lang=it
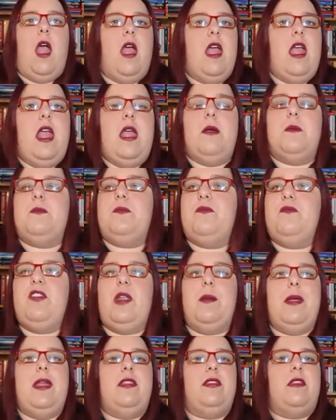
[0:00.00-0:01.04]
e
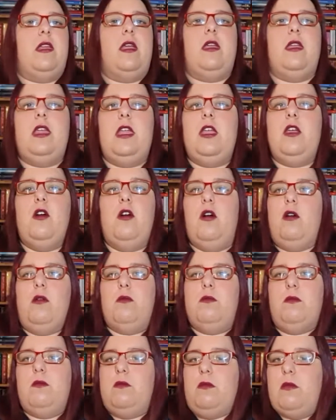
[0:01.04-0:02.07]
veramente
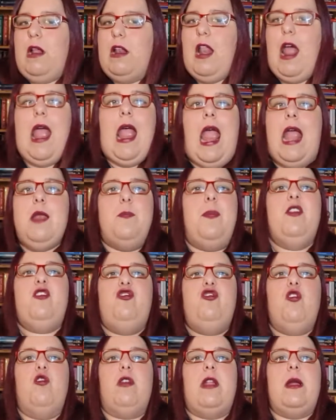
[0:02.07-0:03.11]
io è, è il
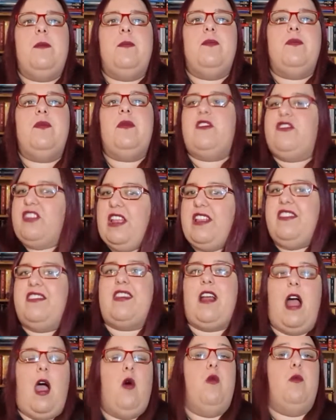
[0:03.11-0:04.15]
peggiore,
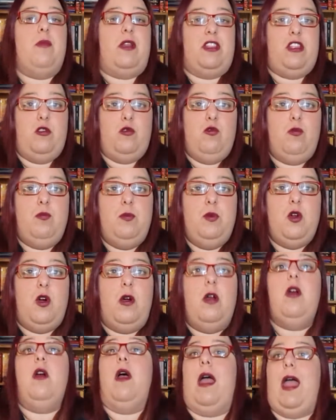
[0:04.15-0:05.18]
senza ombra di
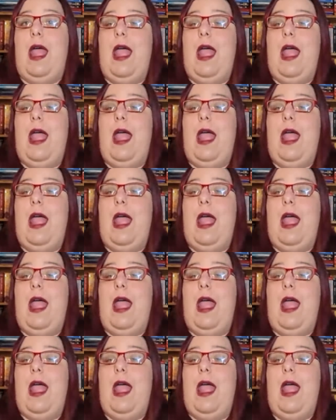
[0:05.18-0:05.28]
dubbio,